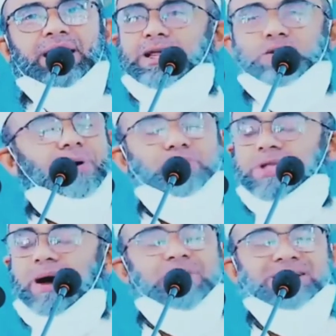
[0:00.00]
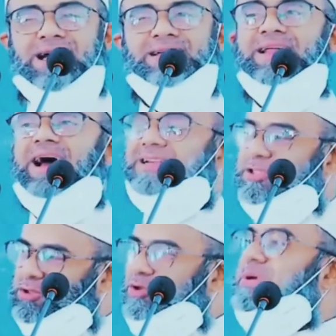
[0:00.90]
এটা তো মাবুদ আমরা জানি না
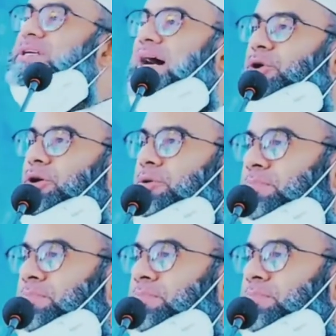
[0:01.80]
এটা তো তুমি জানো